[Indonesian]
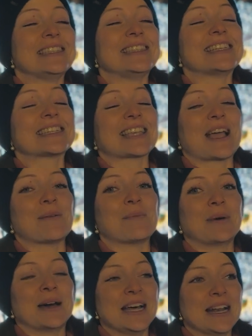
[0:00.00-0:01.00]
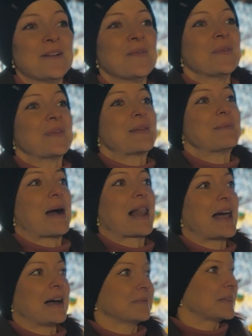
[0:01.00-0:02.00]
Desember
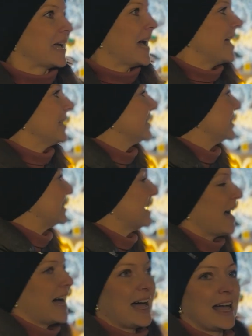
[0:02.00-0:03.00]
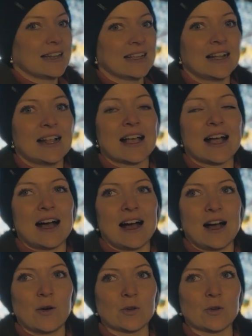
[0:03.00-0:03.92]
malamnya dan uh,